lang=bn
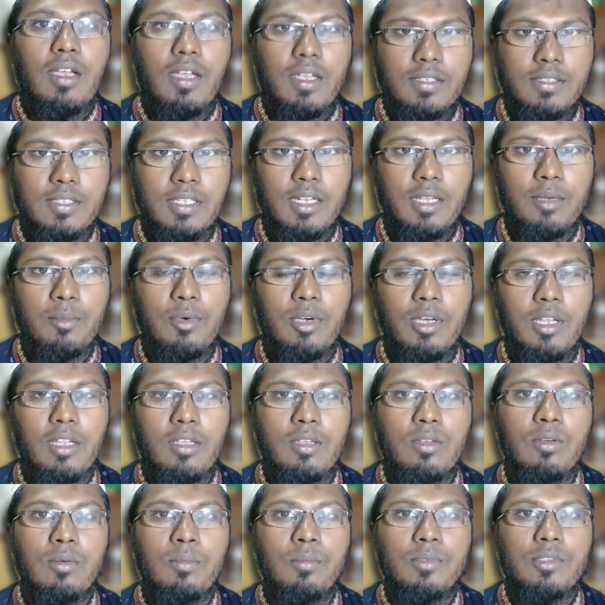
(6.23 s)
আসসালামু
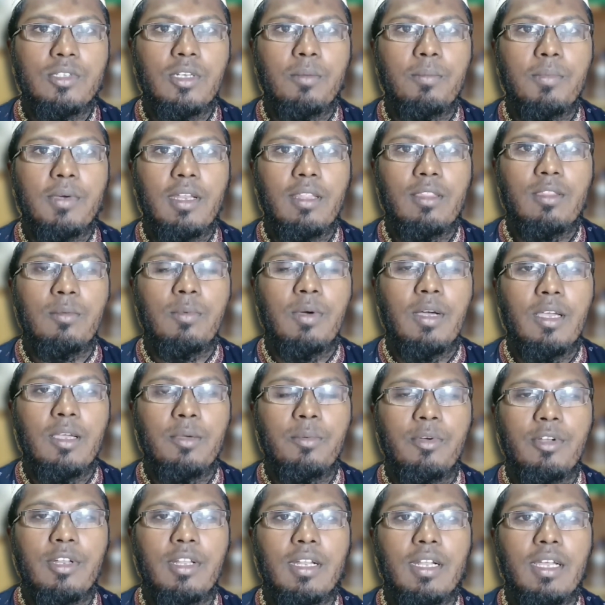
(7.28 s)
আলাইকুম সম্মানিত ভাই
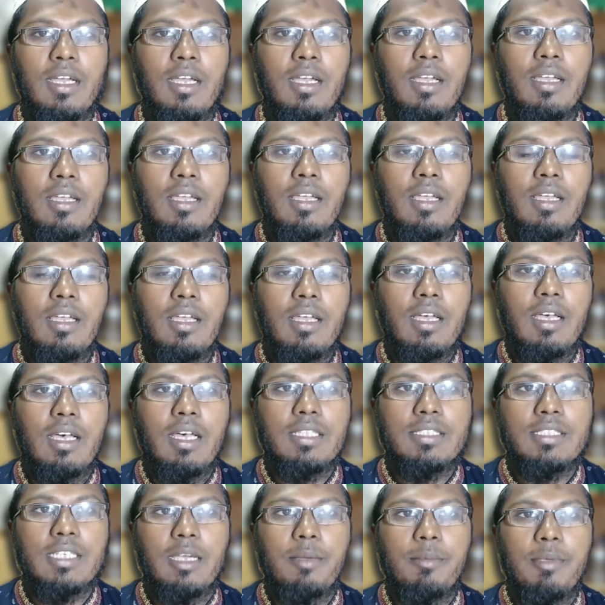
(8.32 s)
বোনেরা
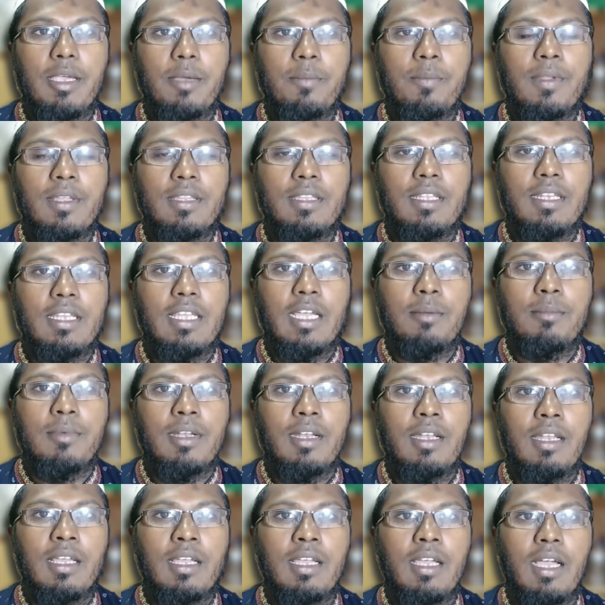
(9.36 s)
আজ আমি আপনাদেরকে
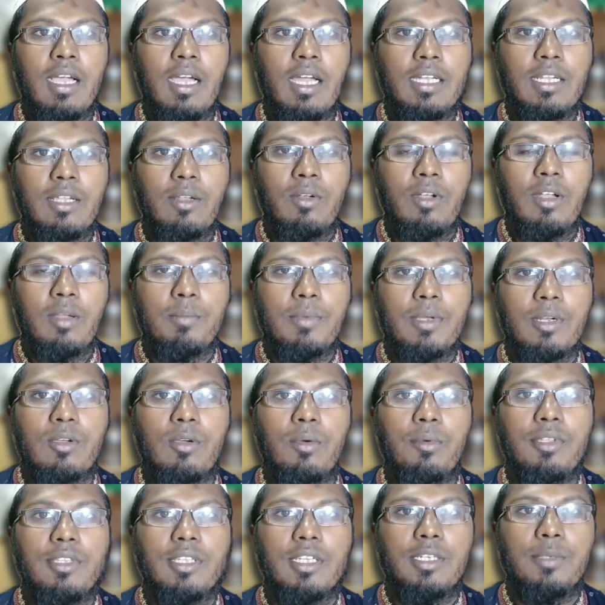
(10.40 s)
আমার লেখা আঠারো নম্বর
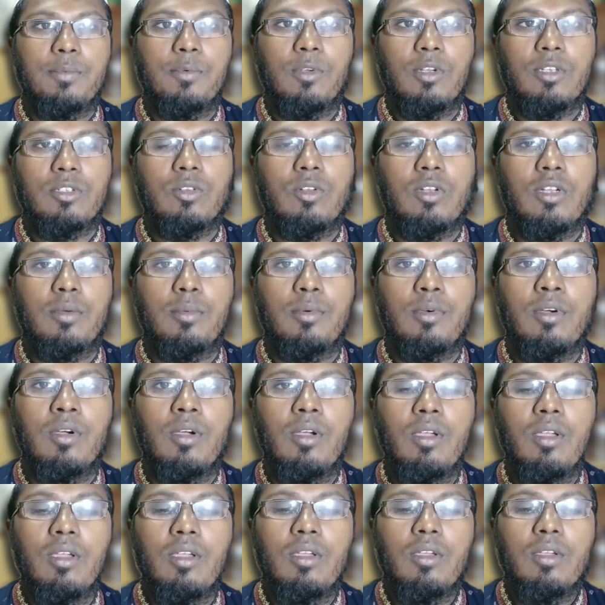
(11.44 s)
কবিতাটি পড়ে শোনাব
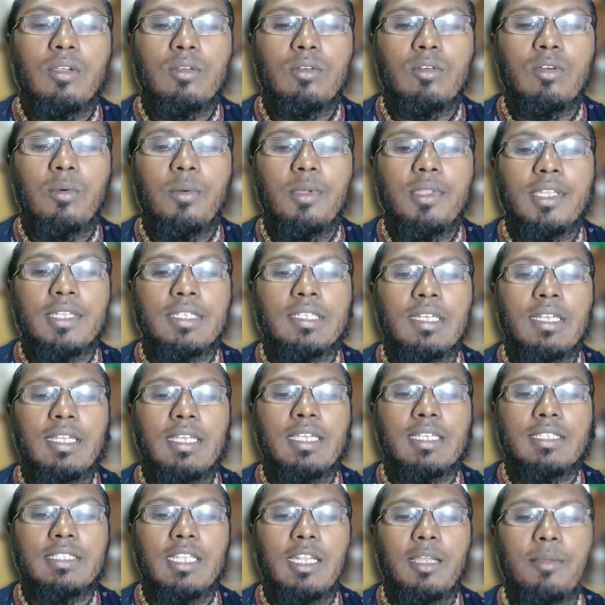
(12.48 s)
কবিতাটি
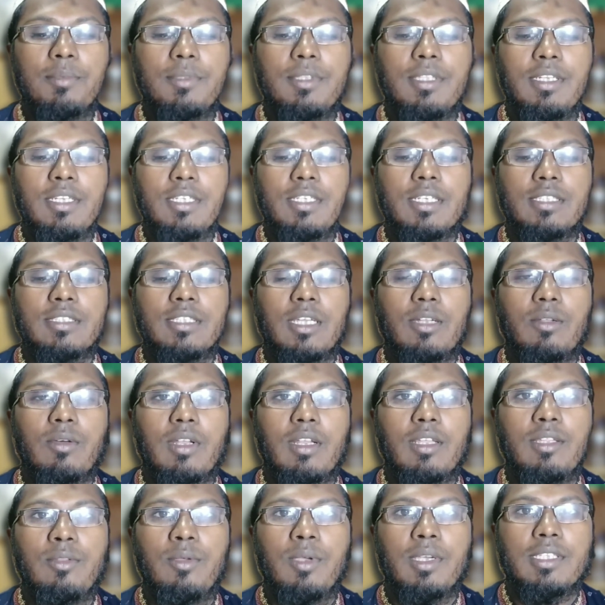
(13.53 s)
লিখেছিলাম তিরিশে
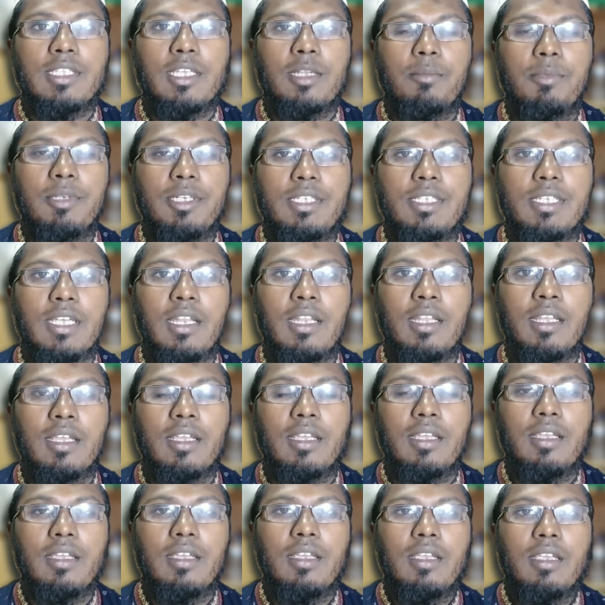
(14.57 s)
জানুয়ারি দুই সালে
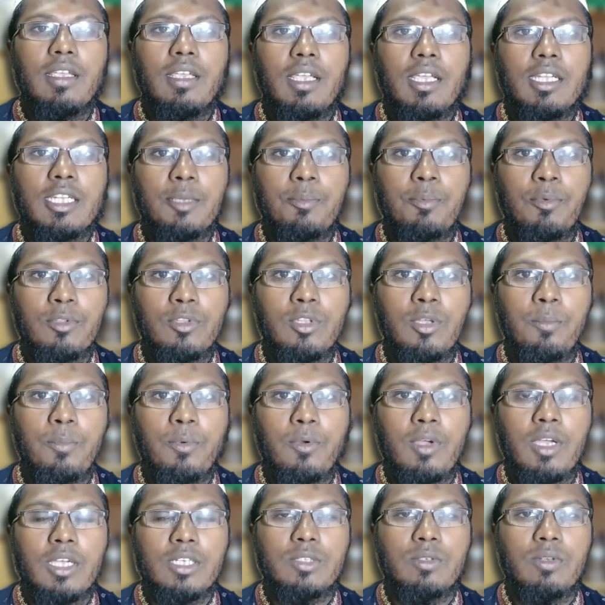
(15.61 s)
এটা প্রথম
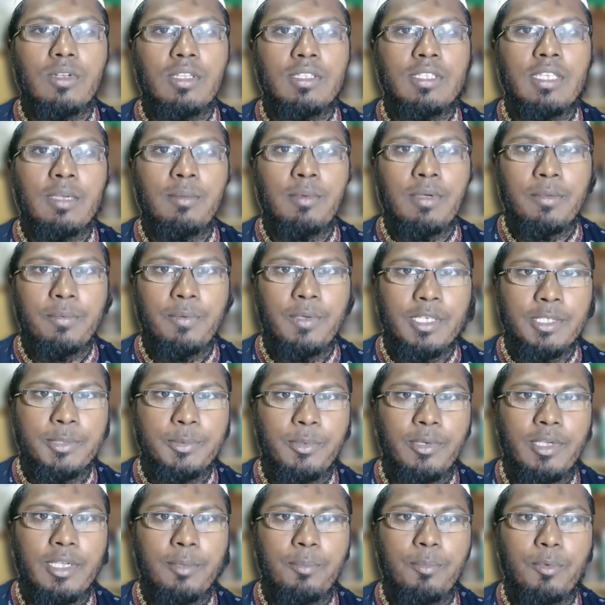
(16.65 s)
প্রকাশ করেছি আমার
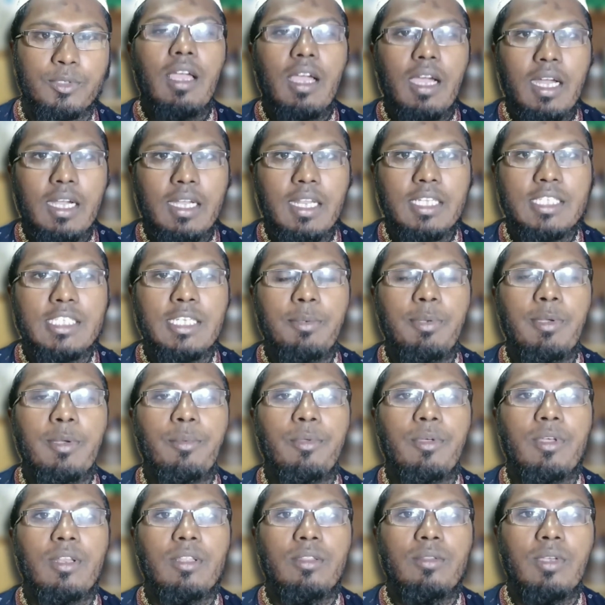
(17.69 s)
ফেসবুকে আঠাশে
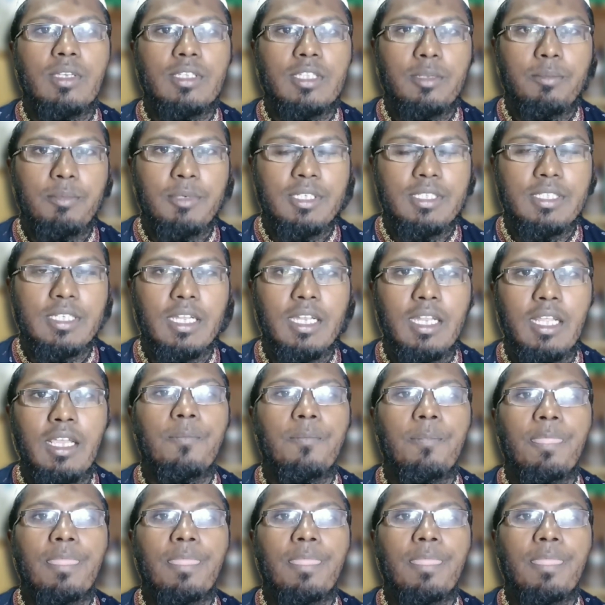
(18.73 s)
ফেব্রুয়ারি দুই সালে